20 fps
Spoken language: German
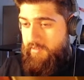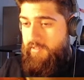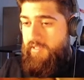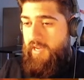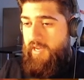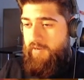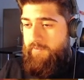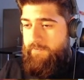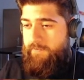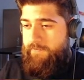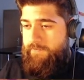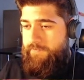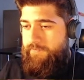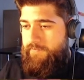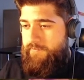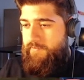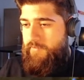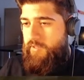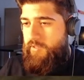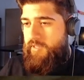
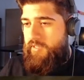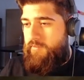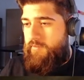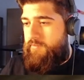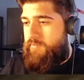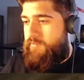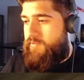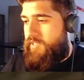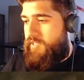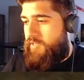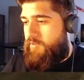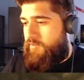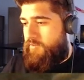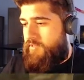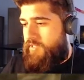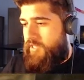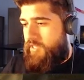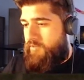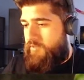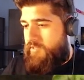Ja. Okay, sehr
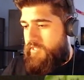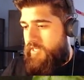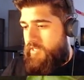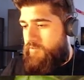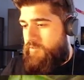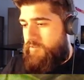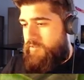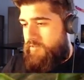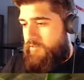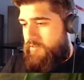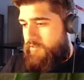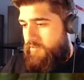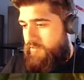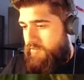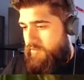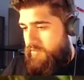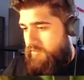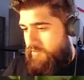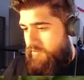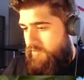gut, sehr gut, sehr gut.
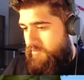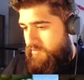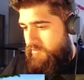Ach,